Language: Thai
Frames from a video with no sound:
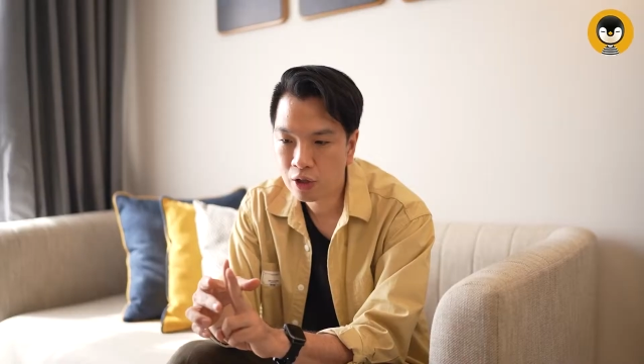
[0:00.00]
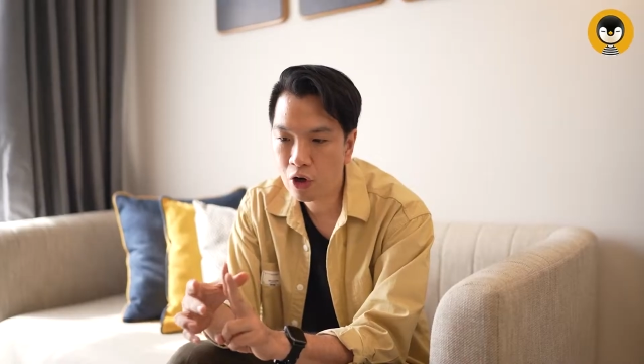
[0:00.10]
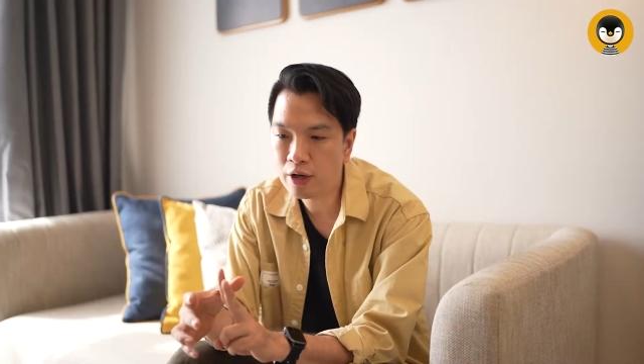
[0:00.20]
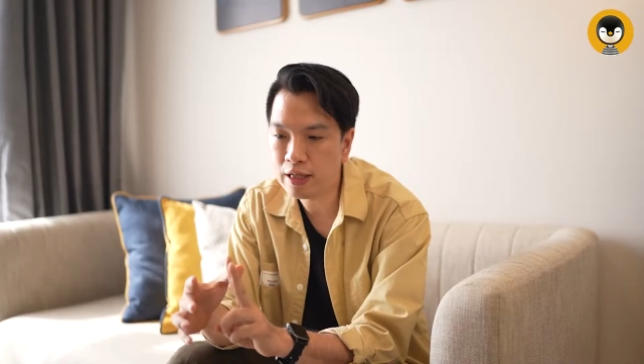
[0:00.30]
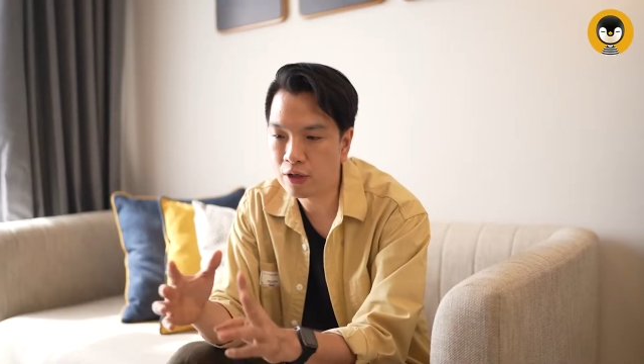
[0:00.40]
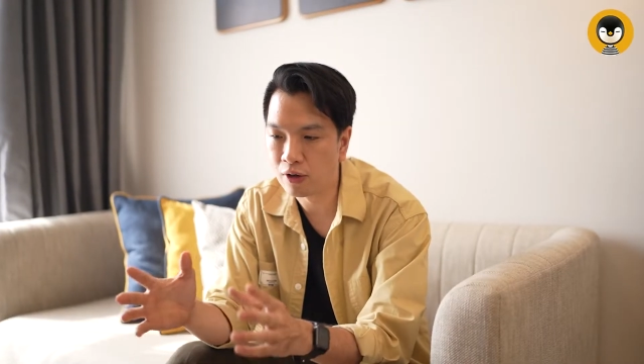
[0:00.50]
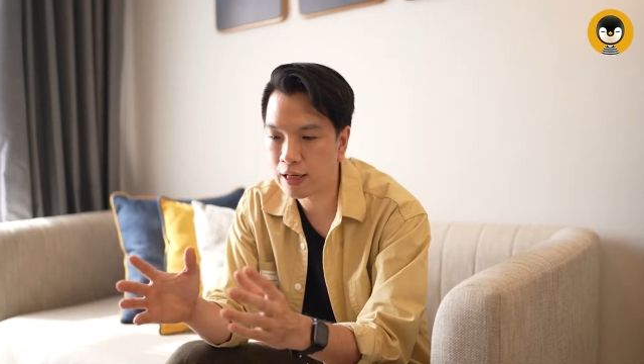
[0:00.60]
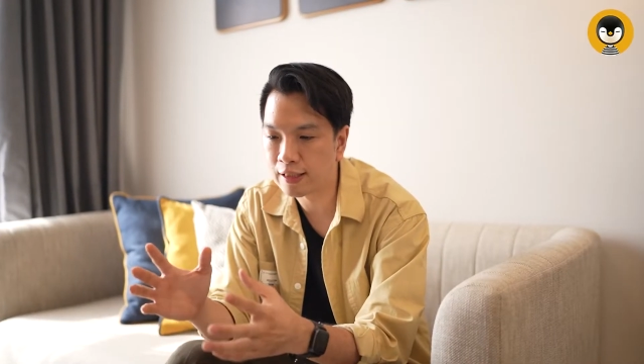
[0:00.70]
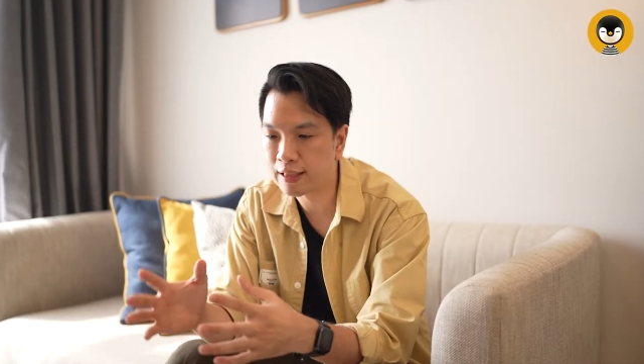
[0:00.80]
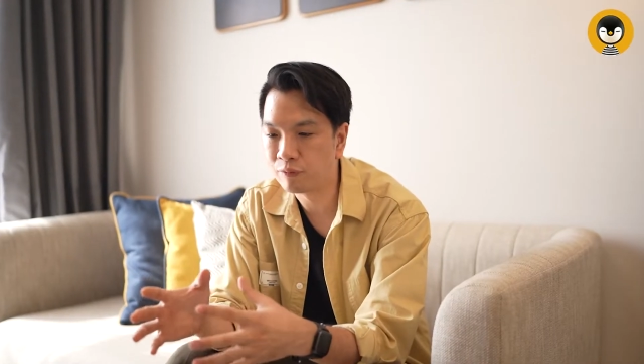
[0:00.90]
ข้อดีของ
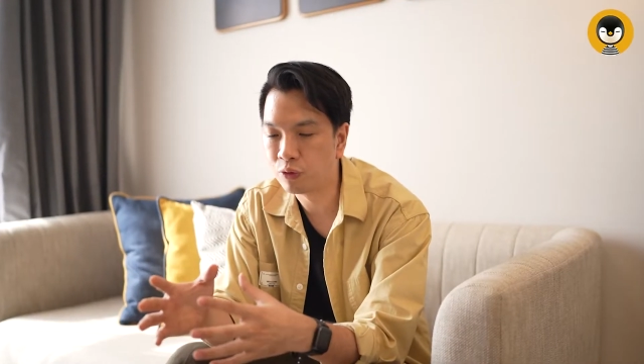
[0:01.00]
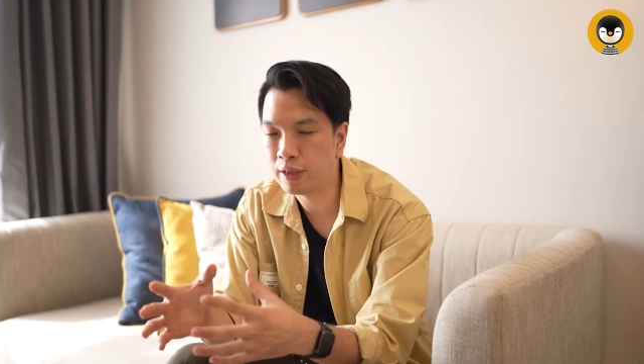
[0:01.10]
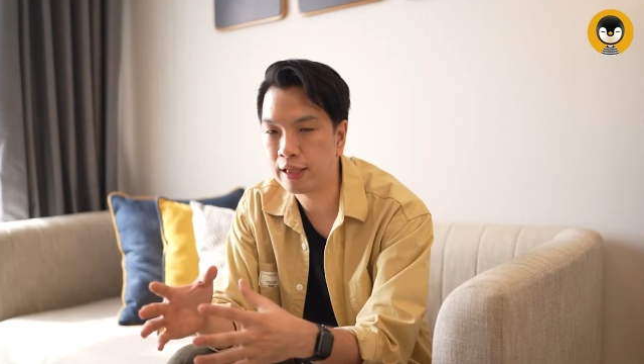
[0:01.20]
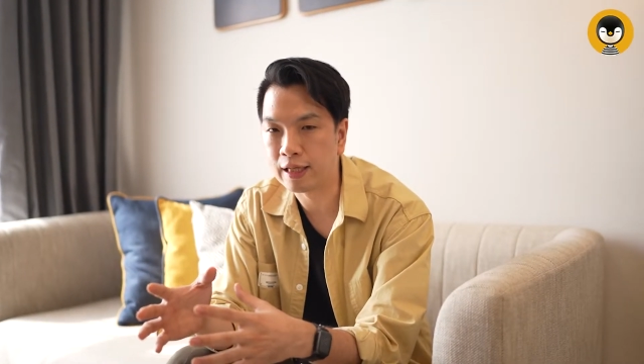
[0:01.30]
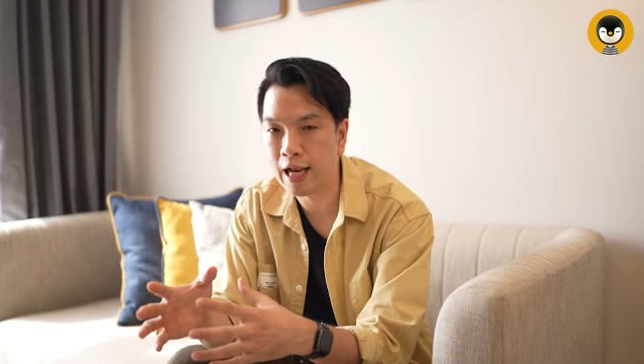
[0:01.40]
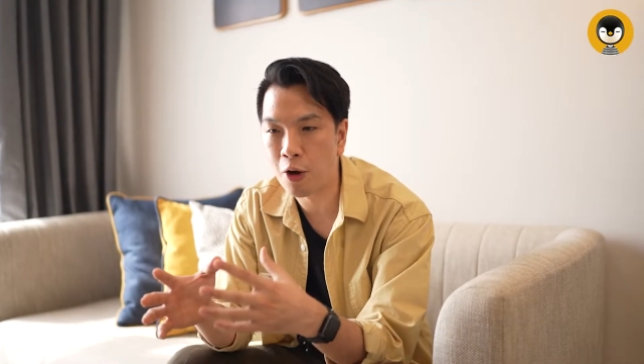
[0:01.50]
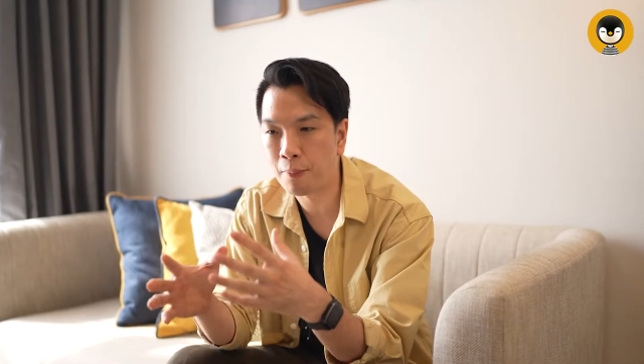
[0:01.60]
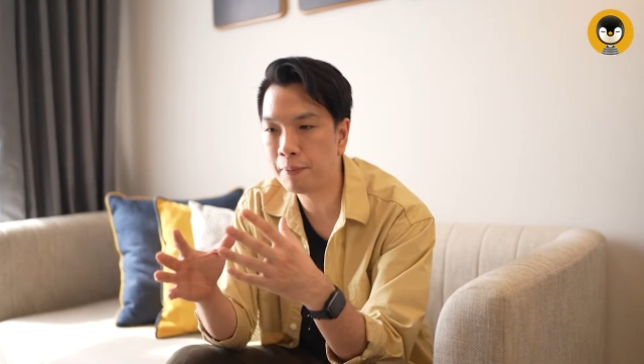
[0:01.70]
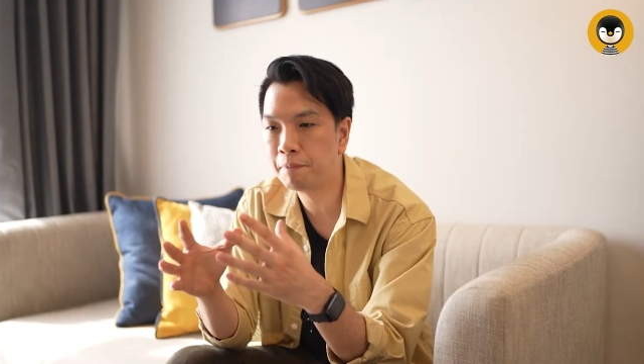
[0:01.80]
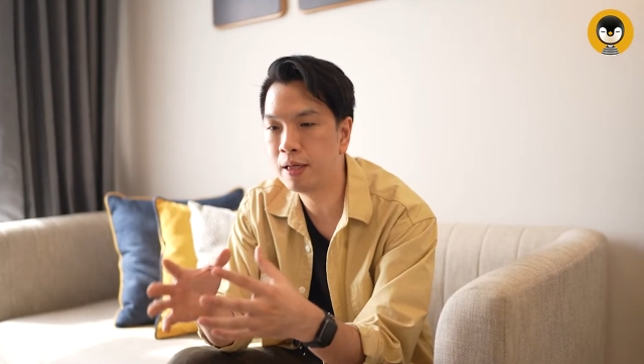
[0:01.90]
การทำธุรกิจแล้ว
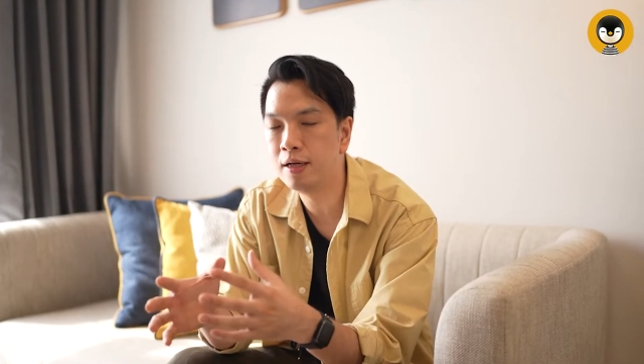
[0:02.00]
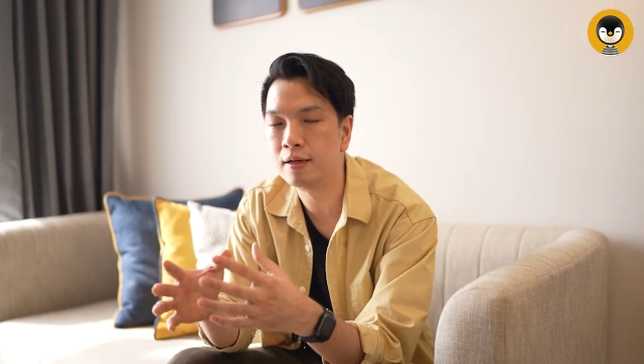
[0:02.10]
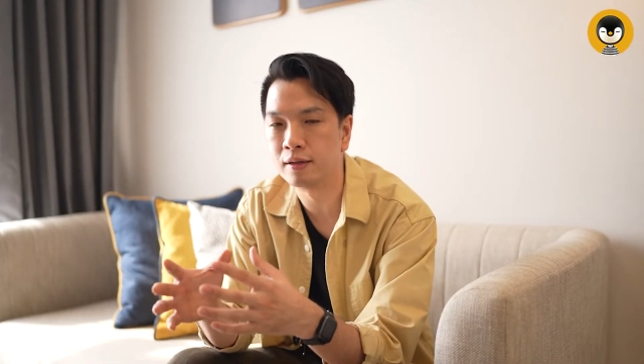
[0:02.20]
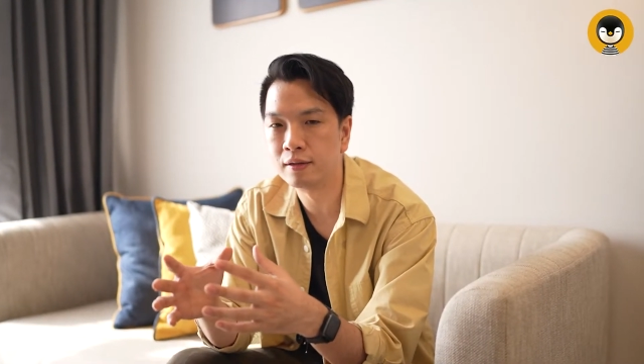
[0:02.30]
ไม่พึ่ง